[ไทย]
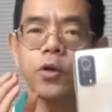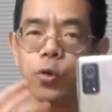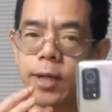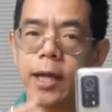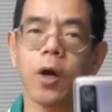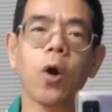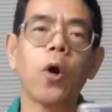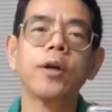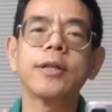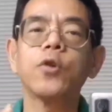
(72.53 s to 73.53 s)
จุดเด่นขอ
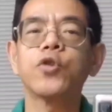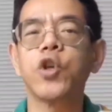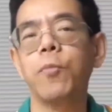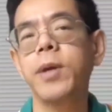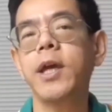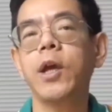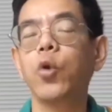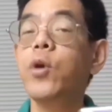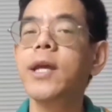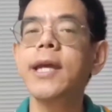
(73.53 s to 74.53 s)
งเจ้า Xiaomi
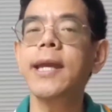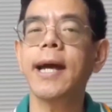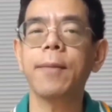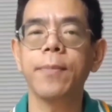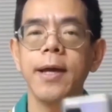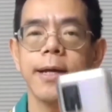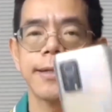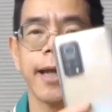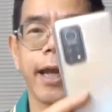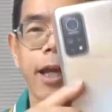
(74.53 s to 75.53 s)
รุ่นนี้นะครับ
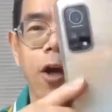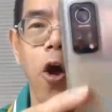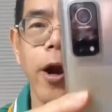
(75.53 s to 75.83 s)
สังเกตที่ก